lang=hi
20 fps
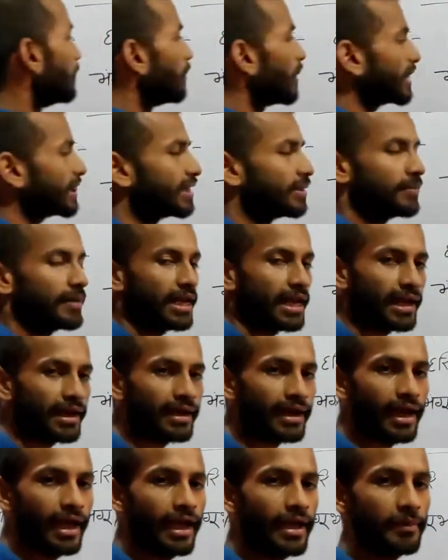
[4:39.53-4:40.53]
मध्य में लग
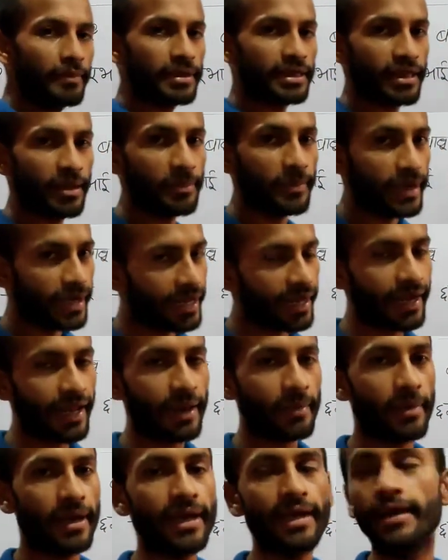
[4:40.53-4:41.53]
रहा है मतलब मिडिल
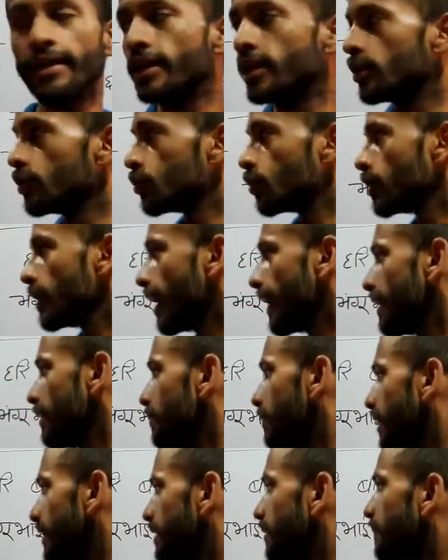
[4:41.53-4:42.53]
नेम है तो यानी
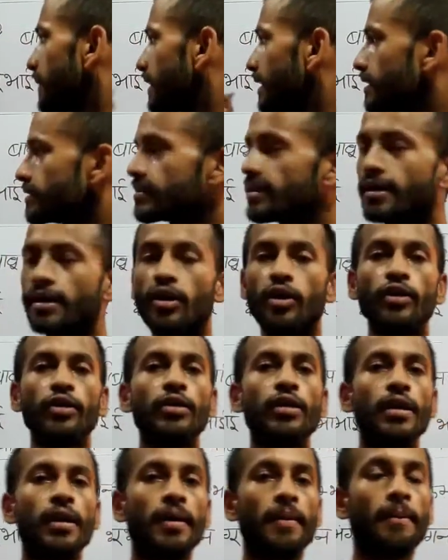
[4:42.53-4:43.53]
मध्य प्रदेश के कौन
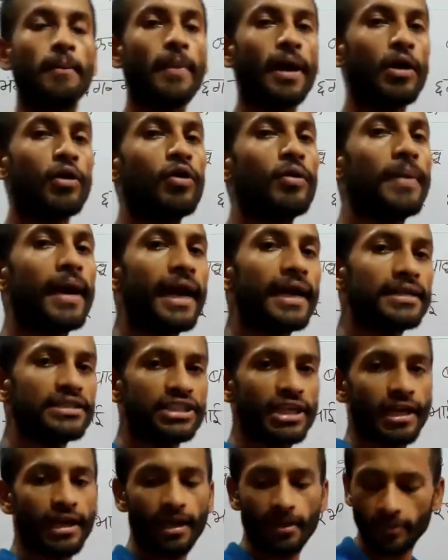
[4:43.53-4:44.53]
मंगू भाई
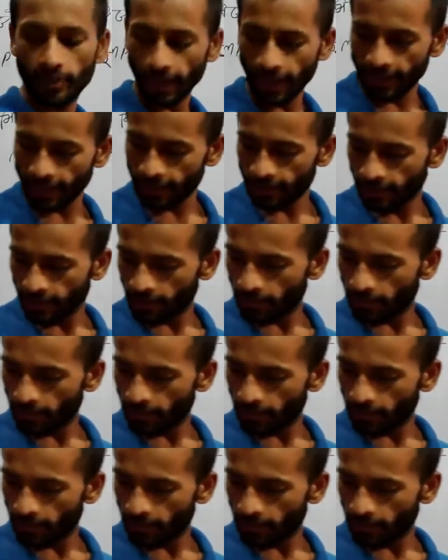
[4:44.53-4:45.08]
छगन भाई